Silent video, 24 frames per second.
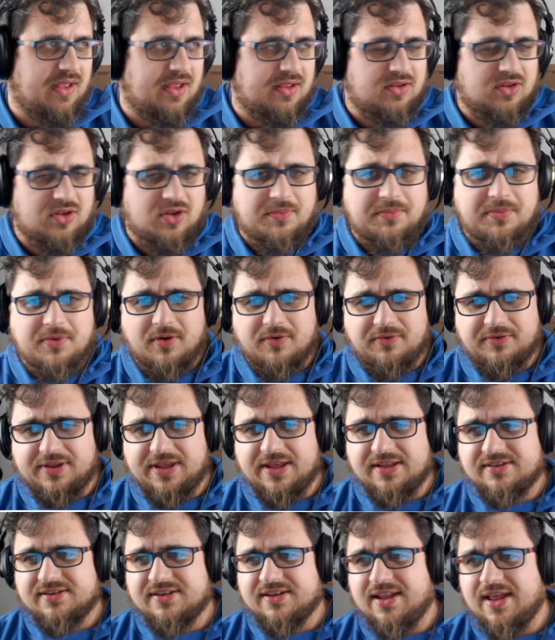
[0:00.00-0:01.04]
no bo
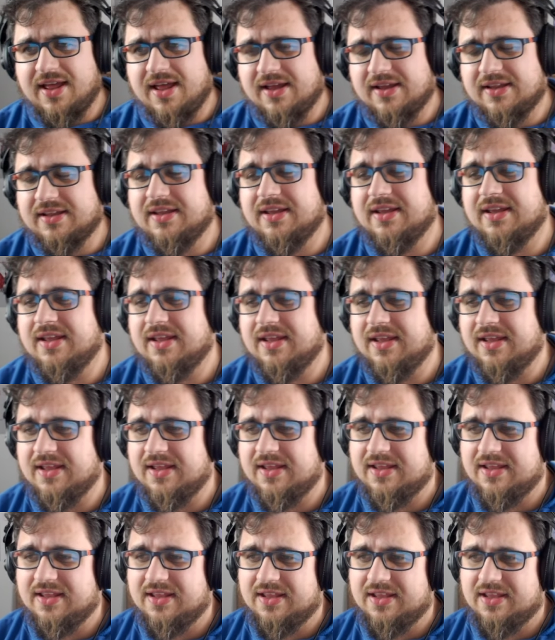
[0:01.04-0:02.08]
jednak
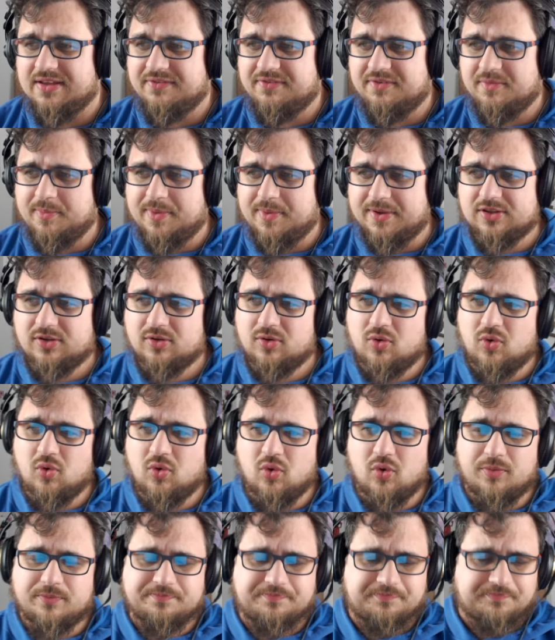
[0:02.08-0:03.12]
E, w
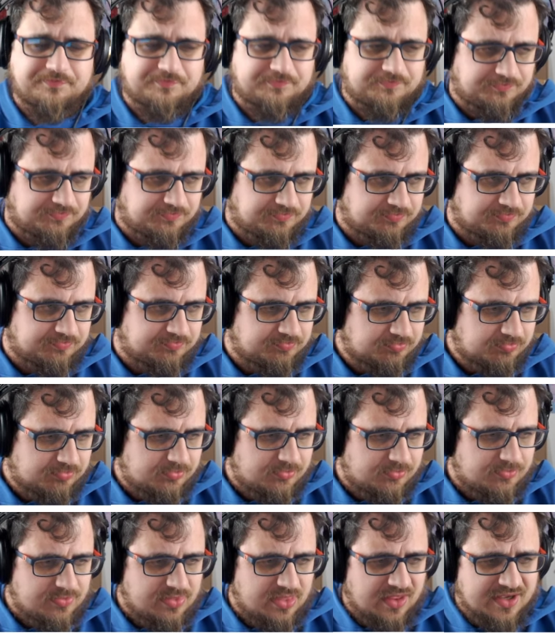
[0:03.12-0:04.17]
wypadku
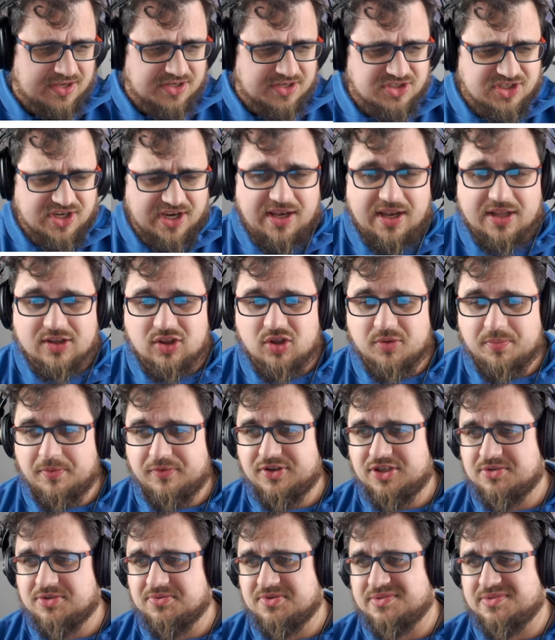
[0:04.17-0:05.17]
Agile'a to powinniśmy